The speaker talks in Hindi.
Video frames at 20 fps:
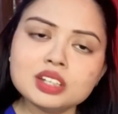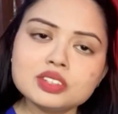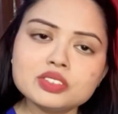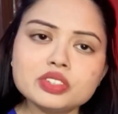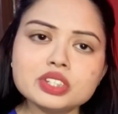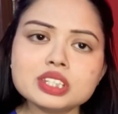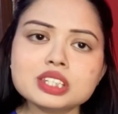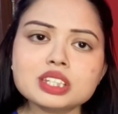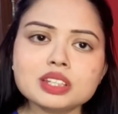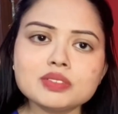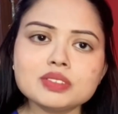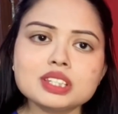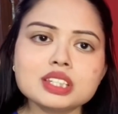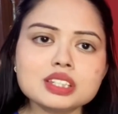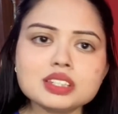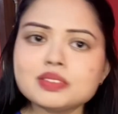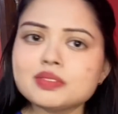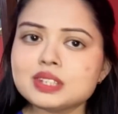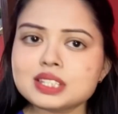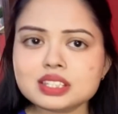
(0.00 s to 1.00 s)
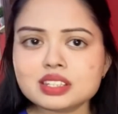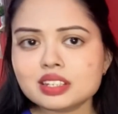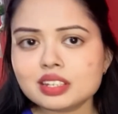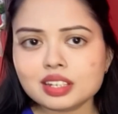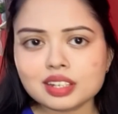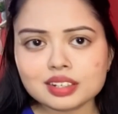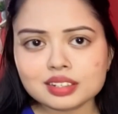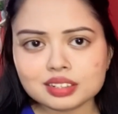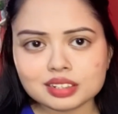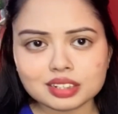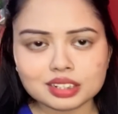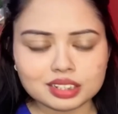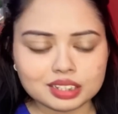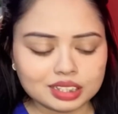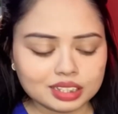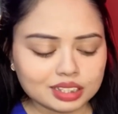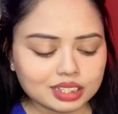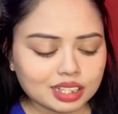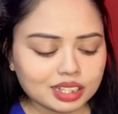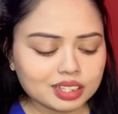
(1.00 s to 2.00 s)
जिसकी वजह से वैसा रिएक्ट कर
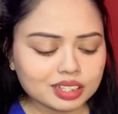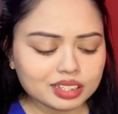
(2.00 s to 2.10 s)
देता है